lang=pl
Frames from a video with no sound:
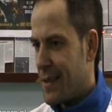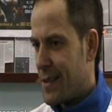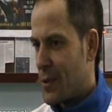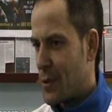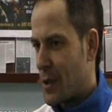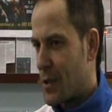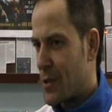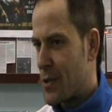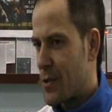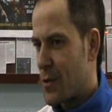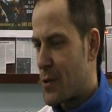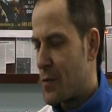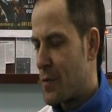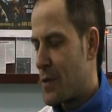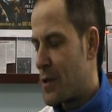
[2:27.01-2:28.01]
to też
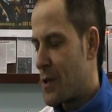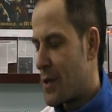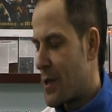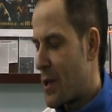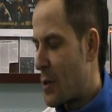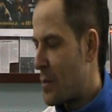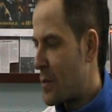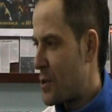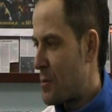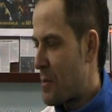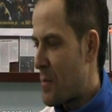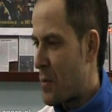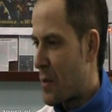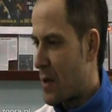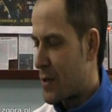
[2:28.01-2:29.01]
oczywiście nie robię siebie
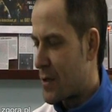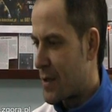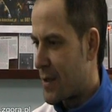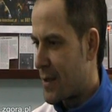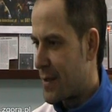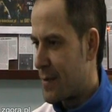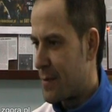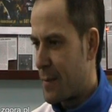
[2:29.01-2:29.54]
piłkarza,